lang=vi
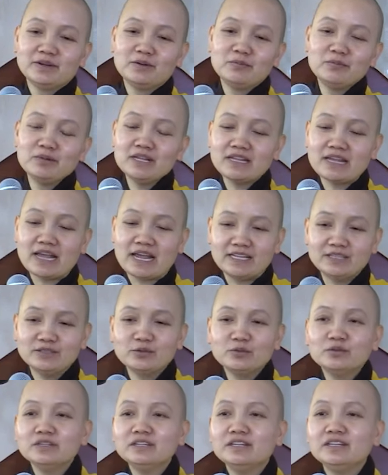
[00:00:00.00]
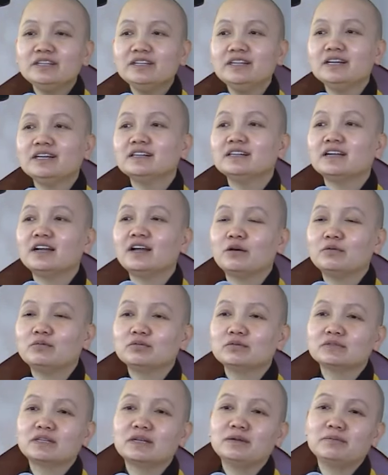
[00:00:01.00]
Ông mới nhảy xuống dưới giếng để
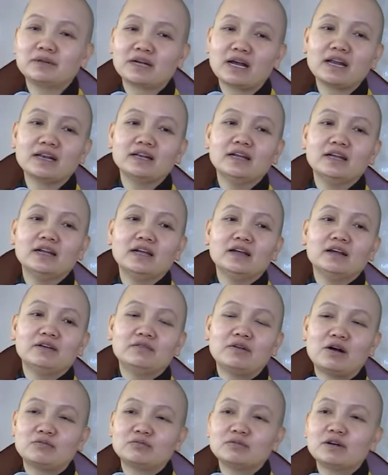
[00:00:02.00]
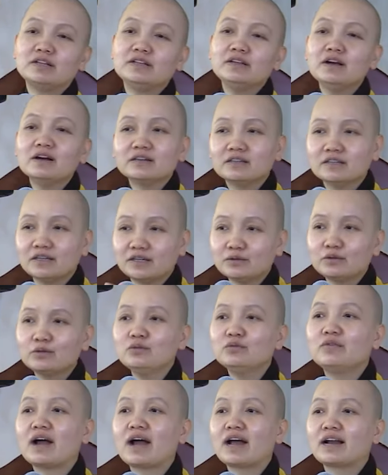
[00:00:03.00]
ông tìm cách, và ông đã vớt được cái
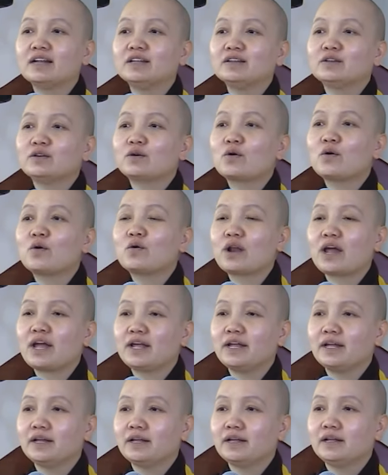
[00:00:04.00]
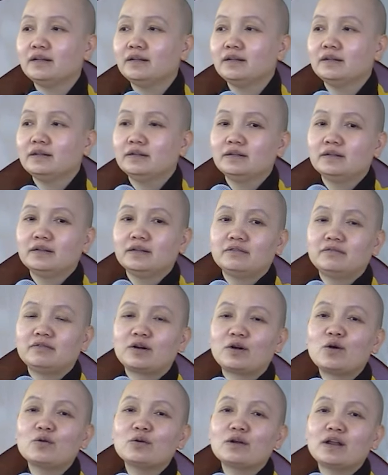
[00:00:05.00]
túi vàng lên cho cô này.
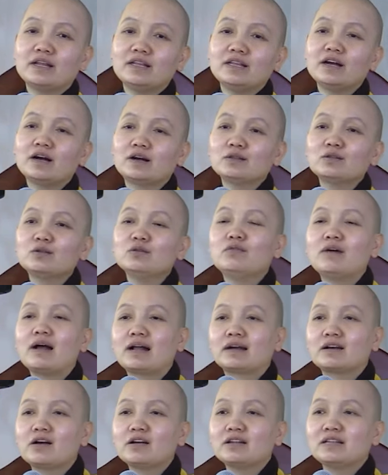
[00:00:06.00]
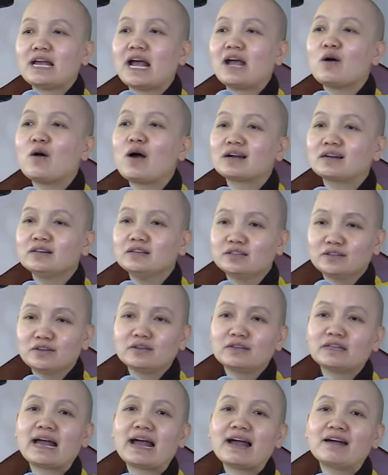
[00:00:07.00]
Và cô này nhờ cái túi vàng đó giải oan được
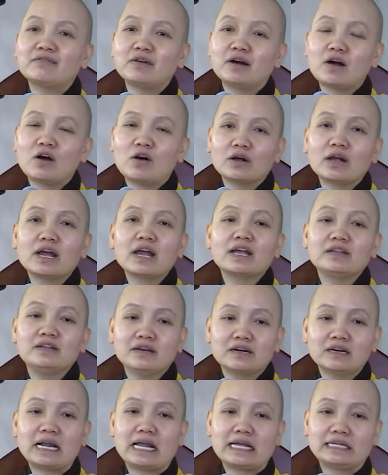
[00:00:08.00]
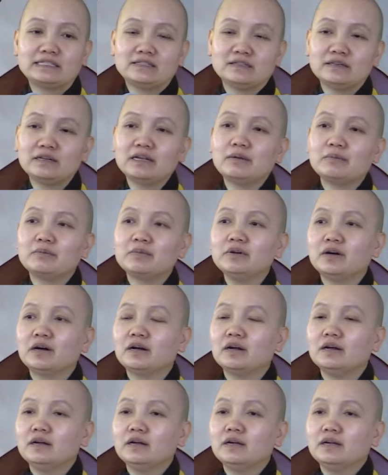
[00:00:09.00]
cho cha, và họ gây dựng lại sự nghiệp
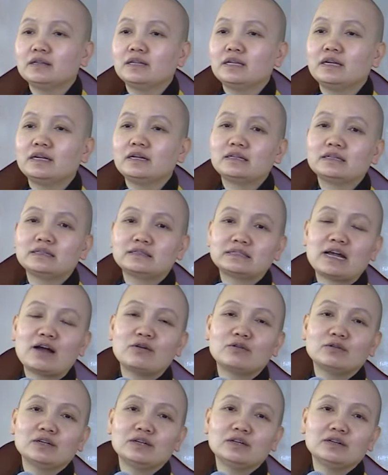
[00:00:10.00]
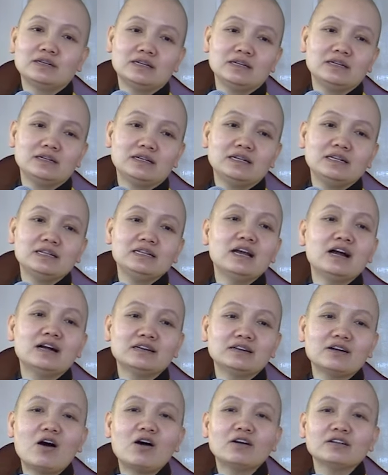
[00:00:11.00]
được. Thì sau cái, cái, cái
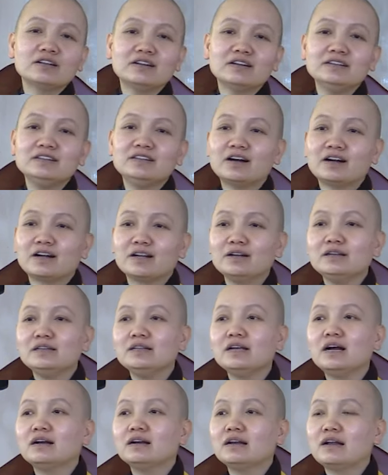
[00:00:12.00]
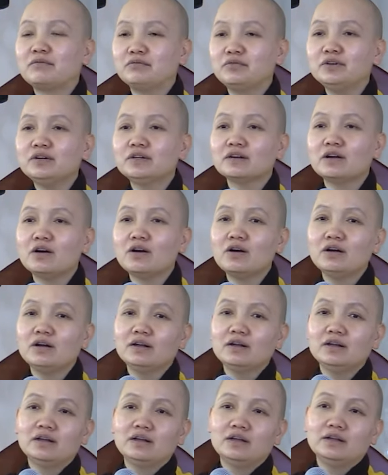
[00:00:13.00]
nhân đó, cho nên nhờ cái nhân làm phước
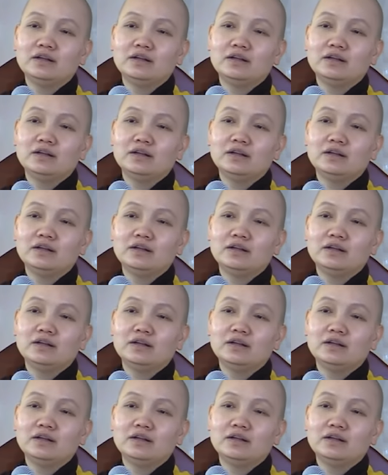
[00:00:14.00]
đó